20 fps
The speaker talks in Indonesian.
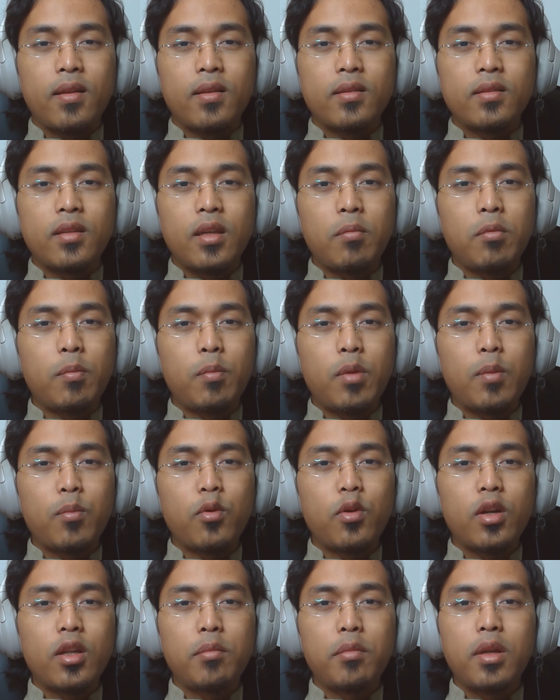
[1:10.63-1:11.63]
saya memang
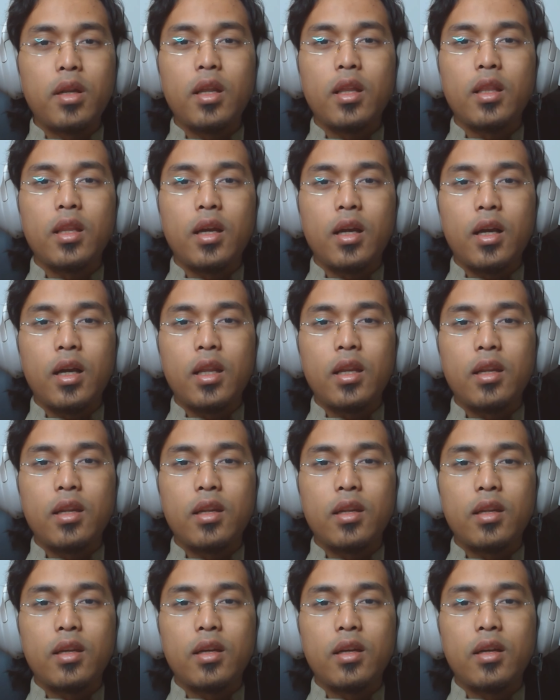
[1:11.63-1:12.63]
murni mendatangkan
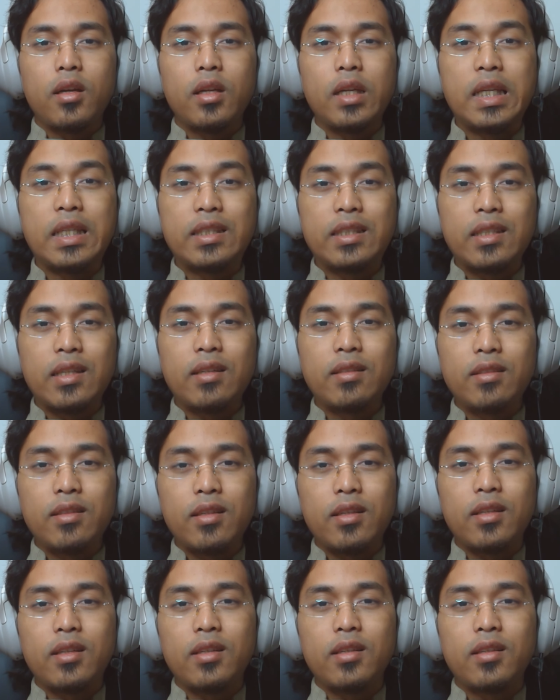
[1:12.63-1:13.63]
uh, leads
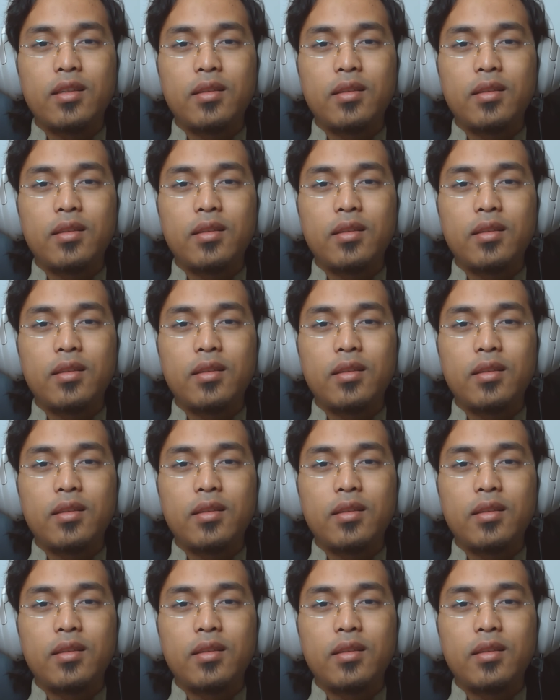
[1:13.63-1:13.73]
aja